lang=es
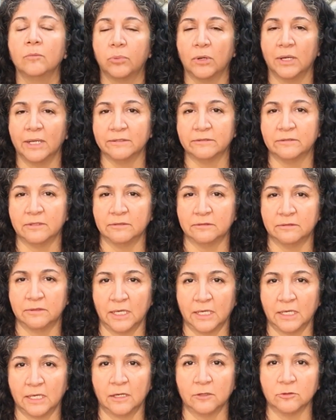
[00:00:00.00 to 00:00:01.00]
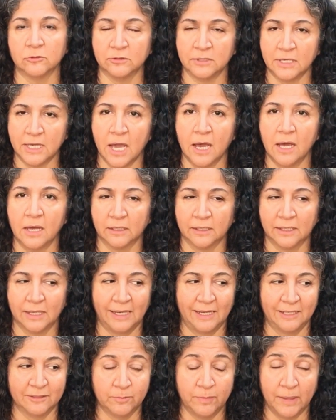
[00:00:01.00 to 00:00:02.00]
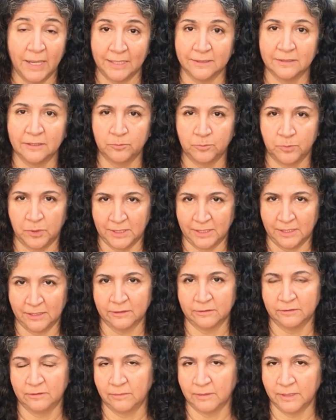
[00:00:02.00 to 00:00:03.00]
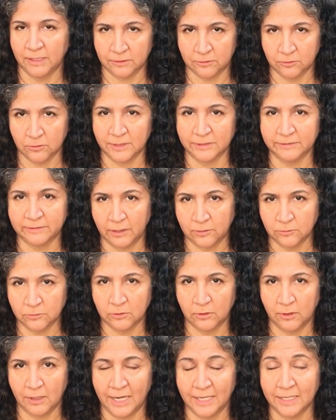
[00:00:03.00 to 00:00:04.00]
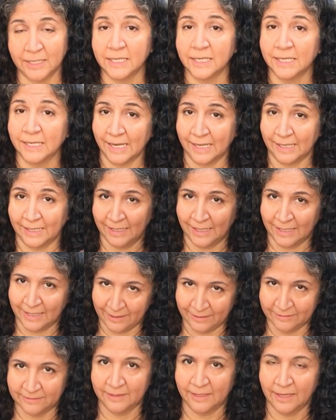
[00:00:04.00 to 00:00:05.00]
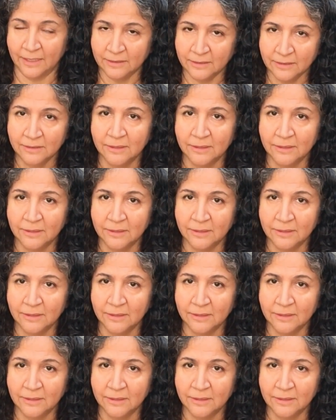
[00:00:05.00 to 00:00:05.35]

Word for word: pues este que los días que las plantas puedan recibir toda esa luz solar y que crezcan.